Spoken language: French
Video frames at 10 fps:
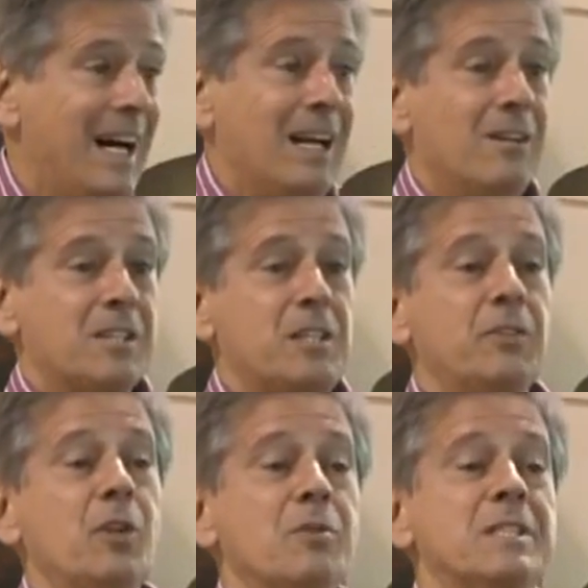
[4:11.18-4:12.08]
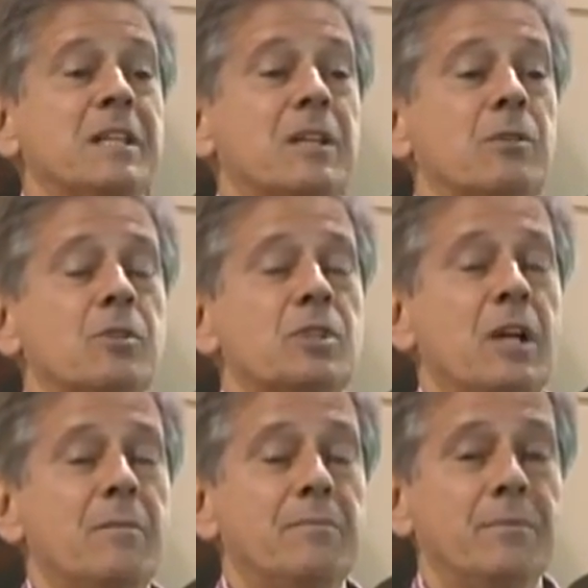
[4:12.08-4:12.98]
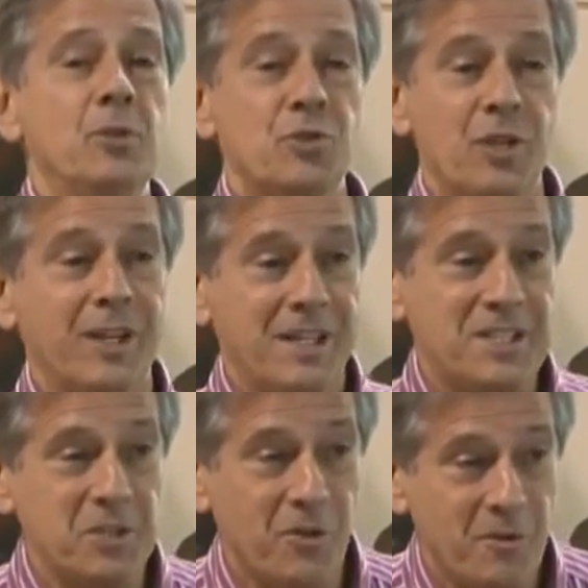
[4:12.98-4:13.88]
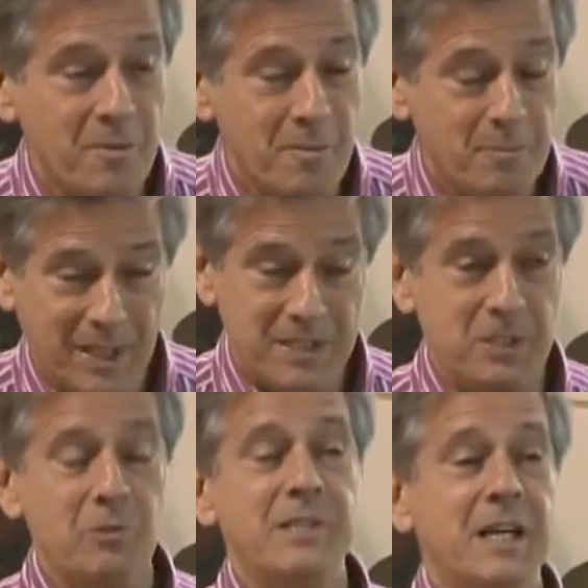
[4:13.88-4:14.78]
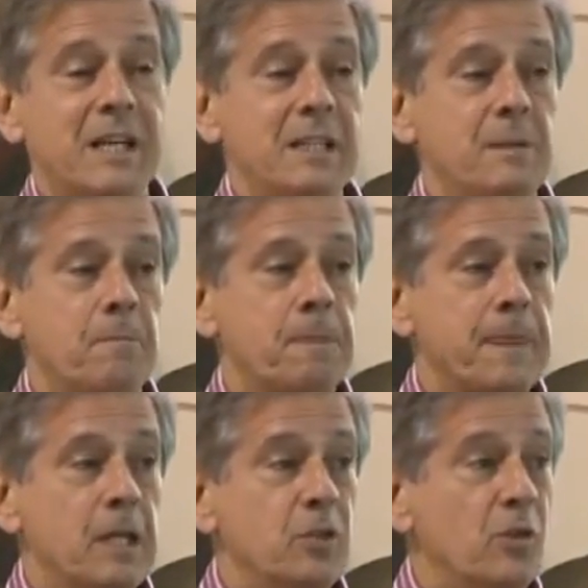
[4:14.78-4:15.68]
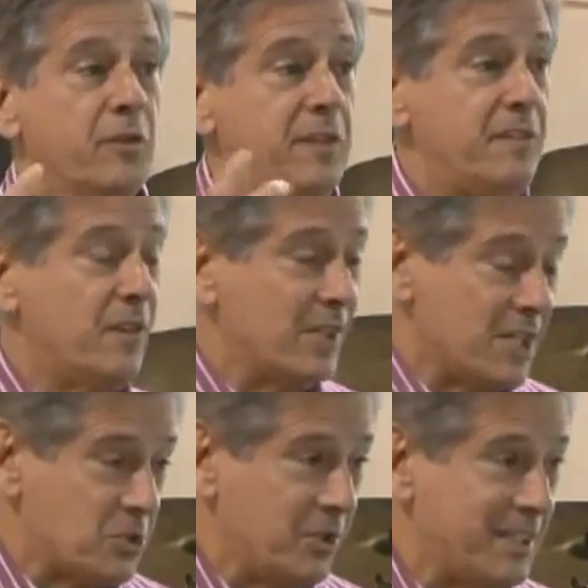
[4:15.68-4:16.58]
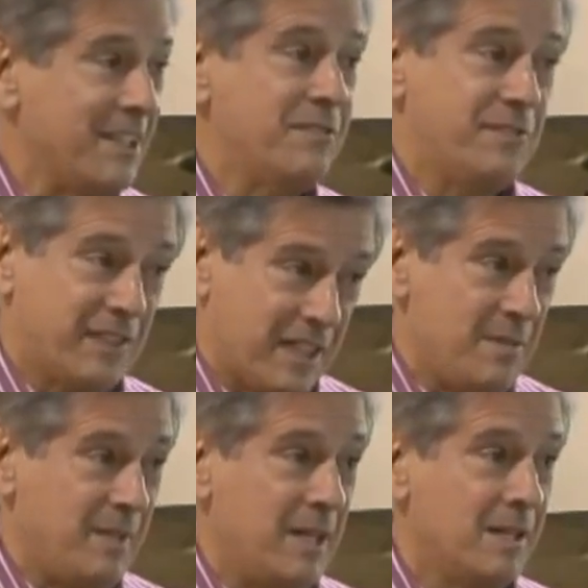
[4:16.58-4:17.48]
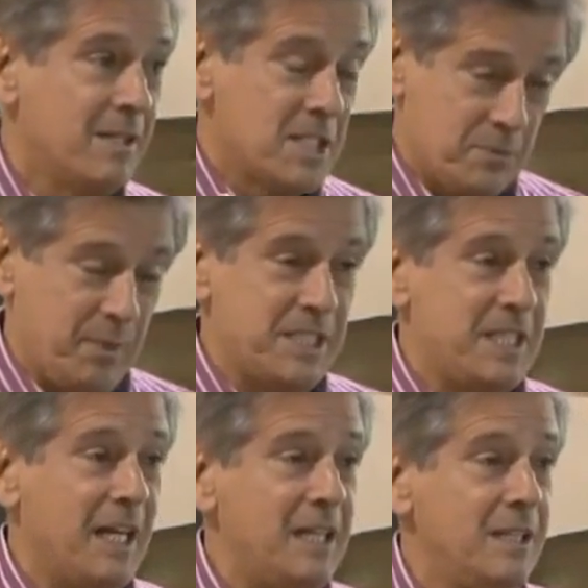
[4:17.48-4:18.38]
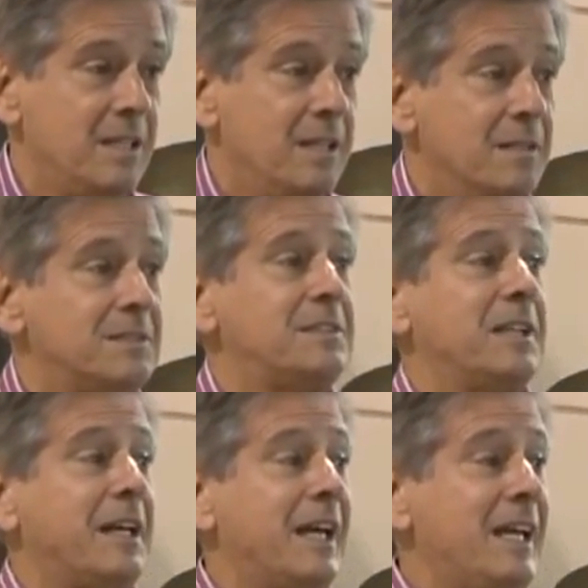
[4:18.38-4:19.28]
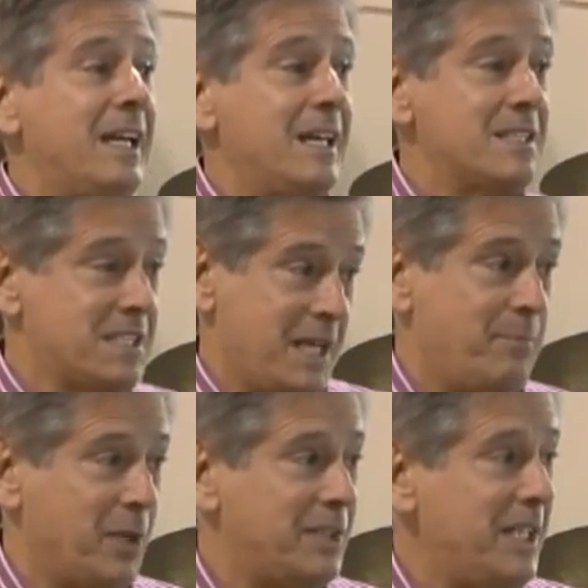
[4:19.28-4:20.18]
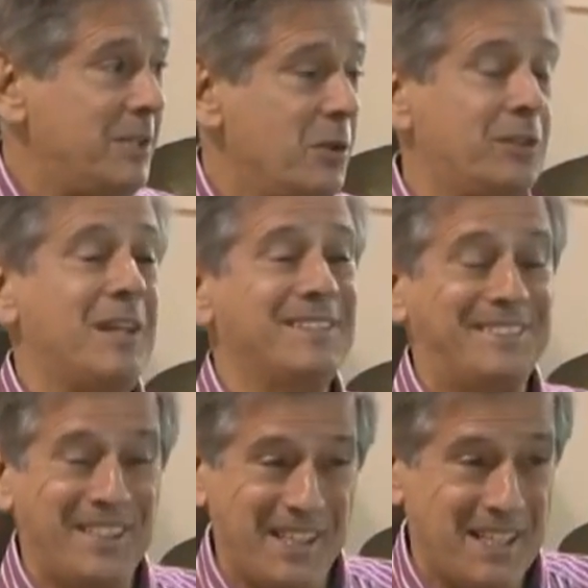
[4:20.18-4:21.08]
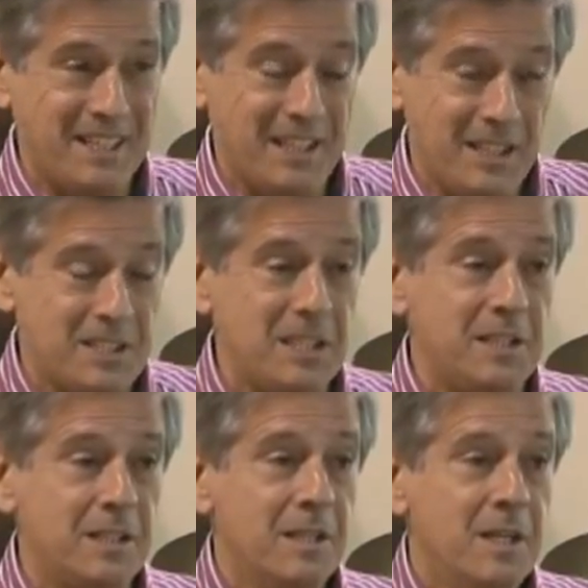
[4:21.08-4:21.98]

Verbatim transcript: Alors, ça veut donc dire que nous sommes une génération particulière. Nous vivons dans un temps vraiment spécial, très important, un temps très critique